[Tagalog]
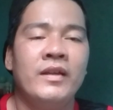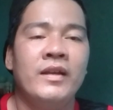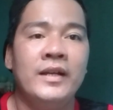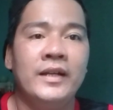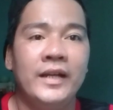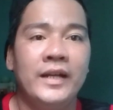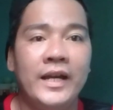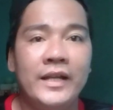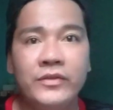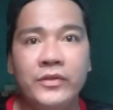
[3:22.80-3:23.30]

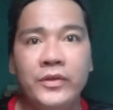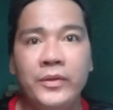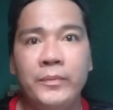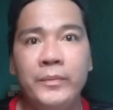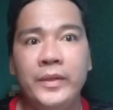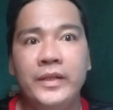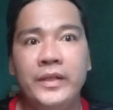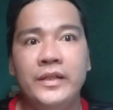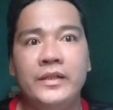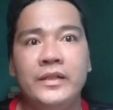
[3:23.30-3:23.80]
Kahit
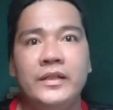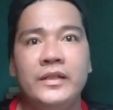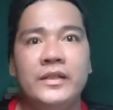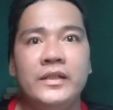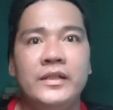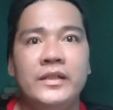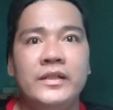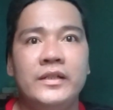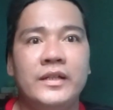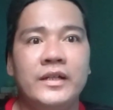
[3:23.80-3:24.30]
Kuya hindi, hindi
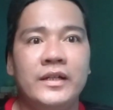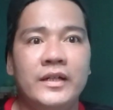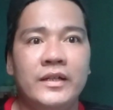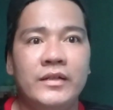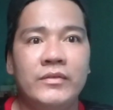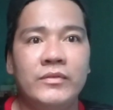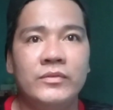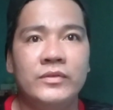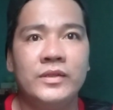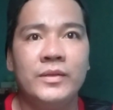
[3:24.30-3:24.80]
niya,
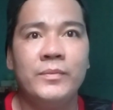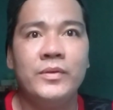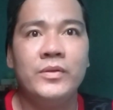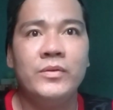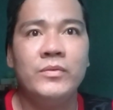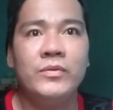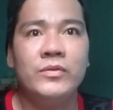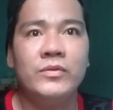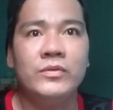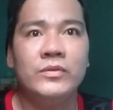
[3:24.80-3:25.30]
ano, sabi
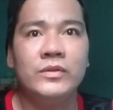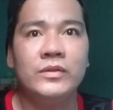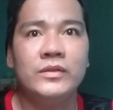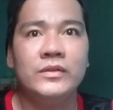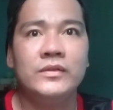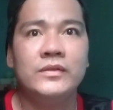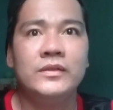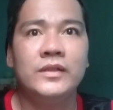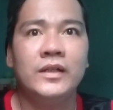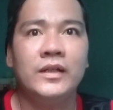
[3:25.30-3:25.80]
ko,
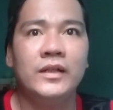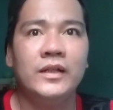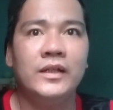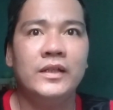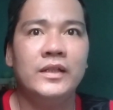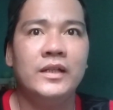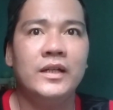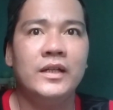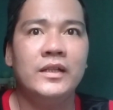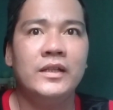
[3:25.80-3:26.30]
ang
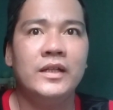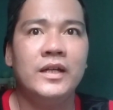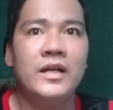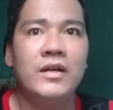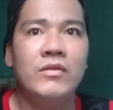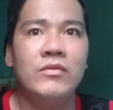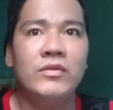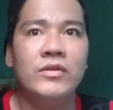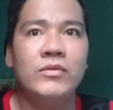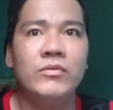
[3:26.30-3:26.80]

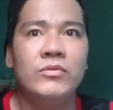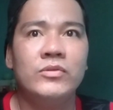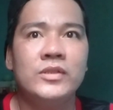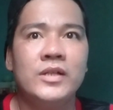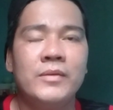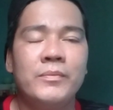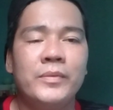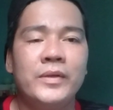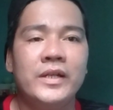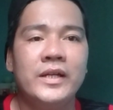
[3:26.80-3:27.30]
ganda-ganda ako ng
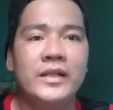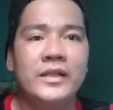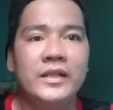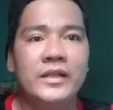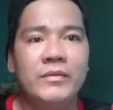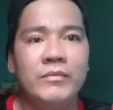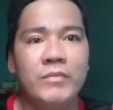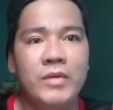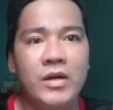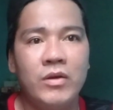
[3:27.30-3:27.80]
usapan
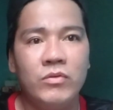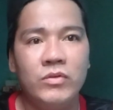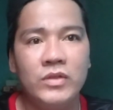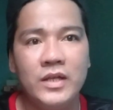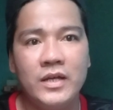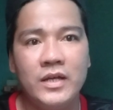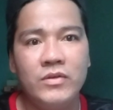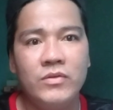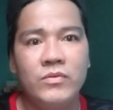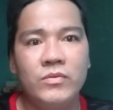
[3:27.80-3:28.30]
natin bago
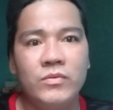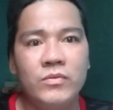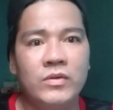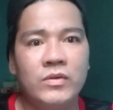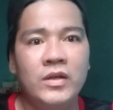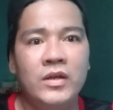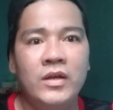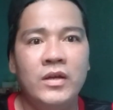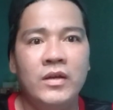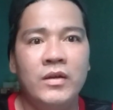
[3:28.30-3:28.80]
tayo
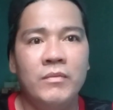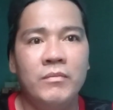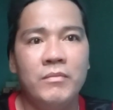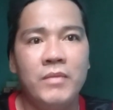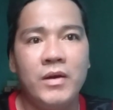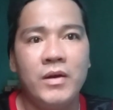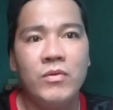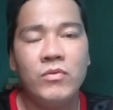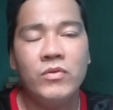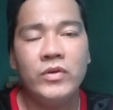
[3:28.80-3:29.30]

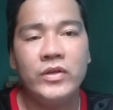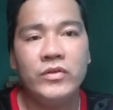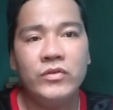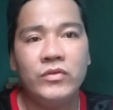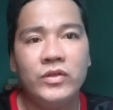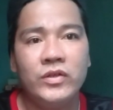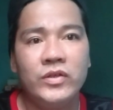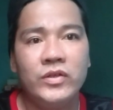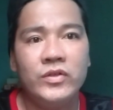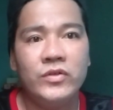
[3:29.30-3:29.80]
bago kayo,
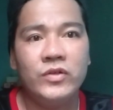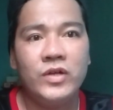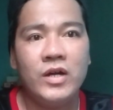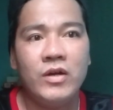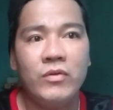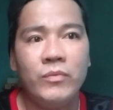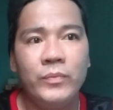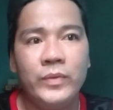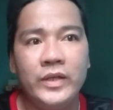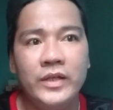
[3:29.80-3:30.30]
kayo ka
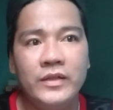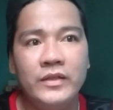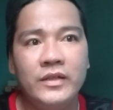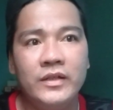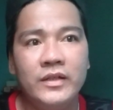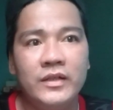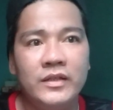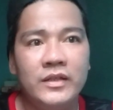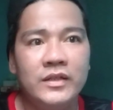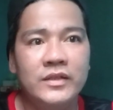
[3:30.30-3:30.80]
ako
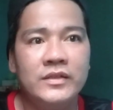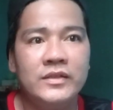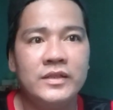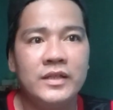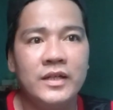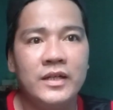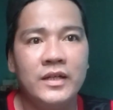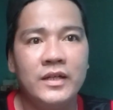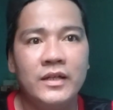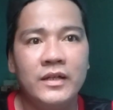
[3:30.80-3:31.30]
pinatira diyan
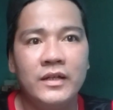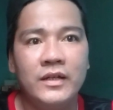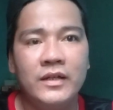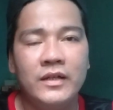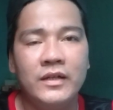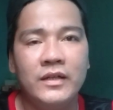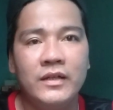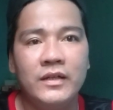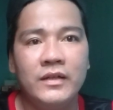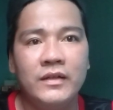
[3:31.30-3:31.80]
sa uh,
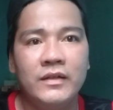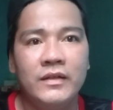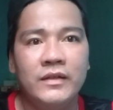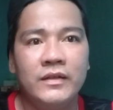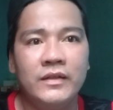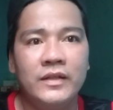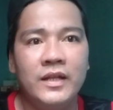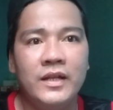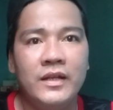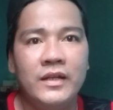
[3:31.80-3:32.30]
ah,
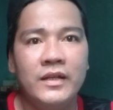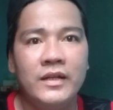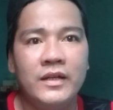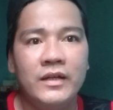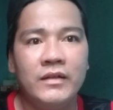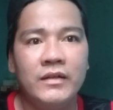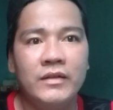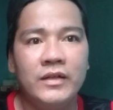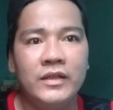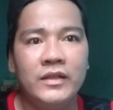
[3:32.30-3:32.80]

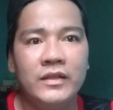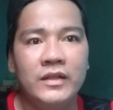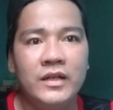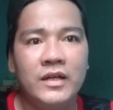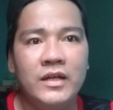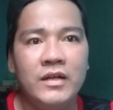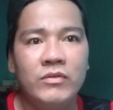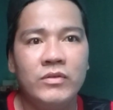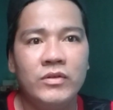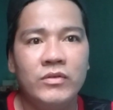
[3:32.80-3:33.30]
Dalnak ganda
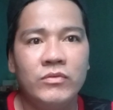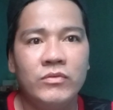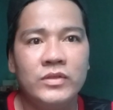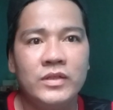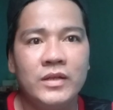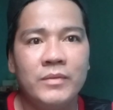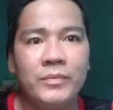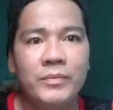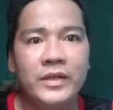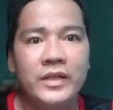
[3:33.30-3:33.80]
ka ako ng
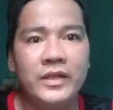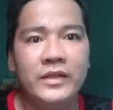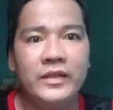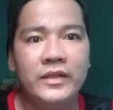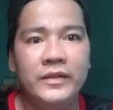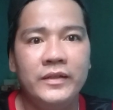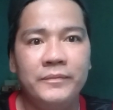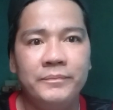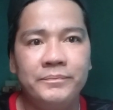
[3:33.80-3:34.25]
usapan natin